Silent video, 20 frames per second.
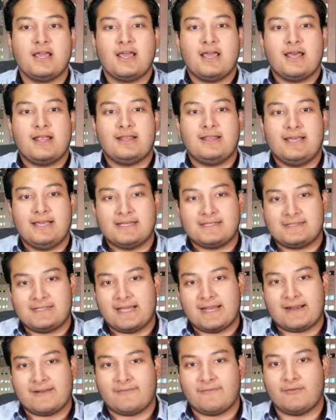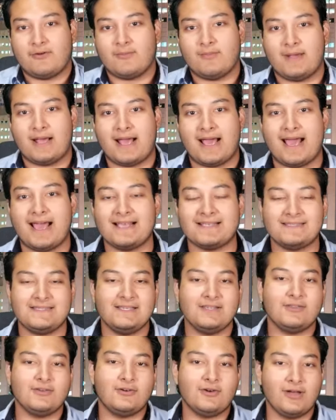de esta reforma ha
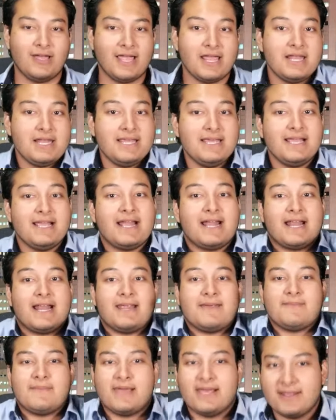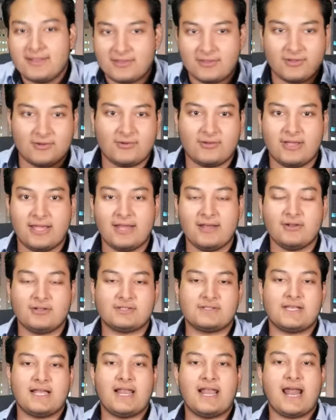sido el incremento en
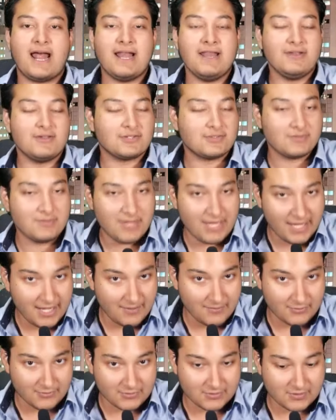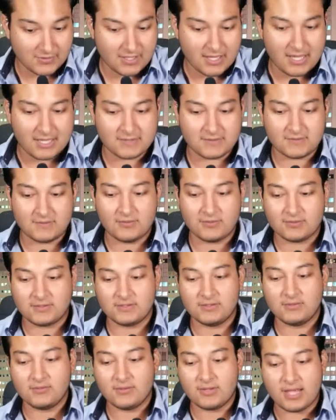los salarios mínimos. Esto,
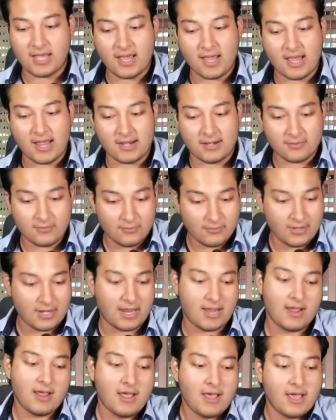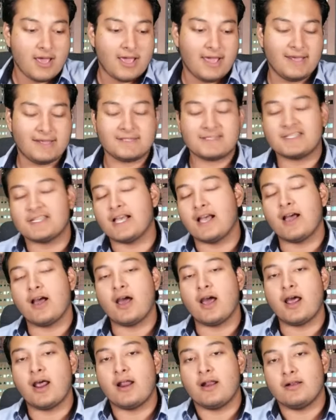sin duda alguna, es
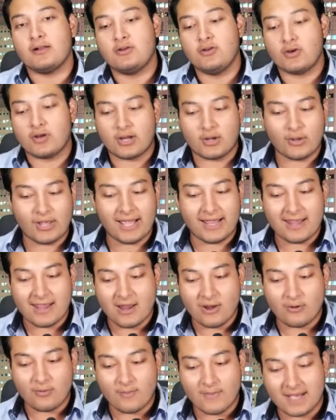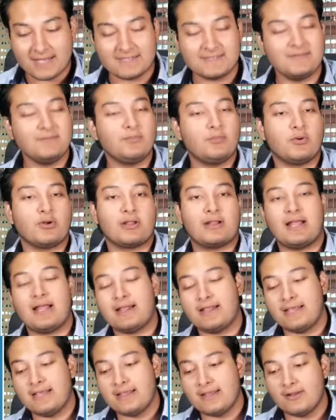yo creo que de lo más
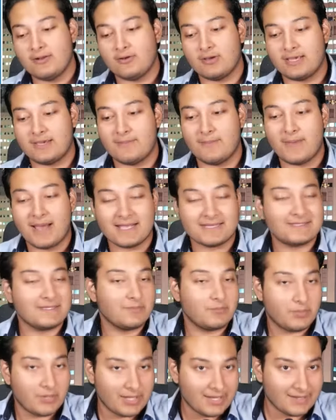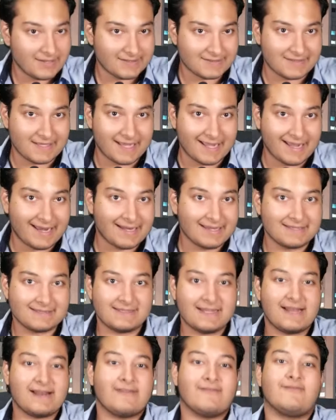importante y de lo que más se puede destacar de
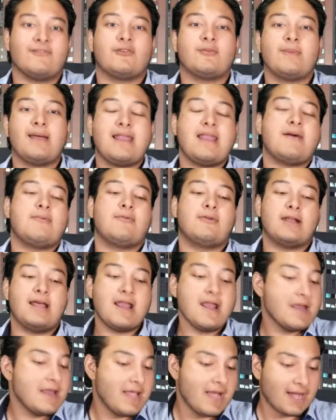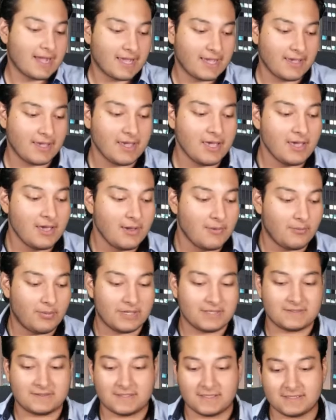esta reforma laboral, ya que
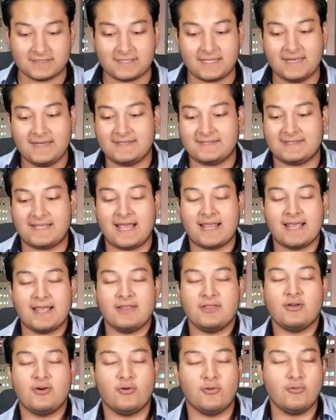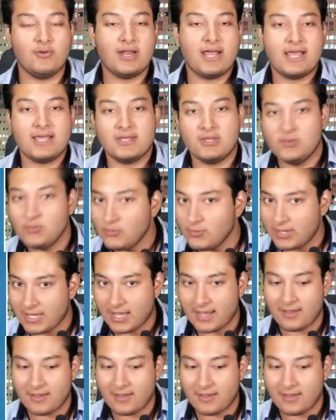pues se le está dando una ayuda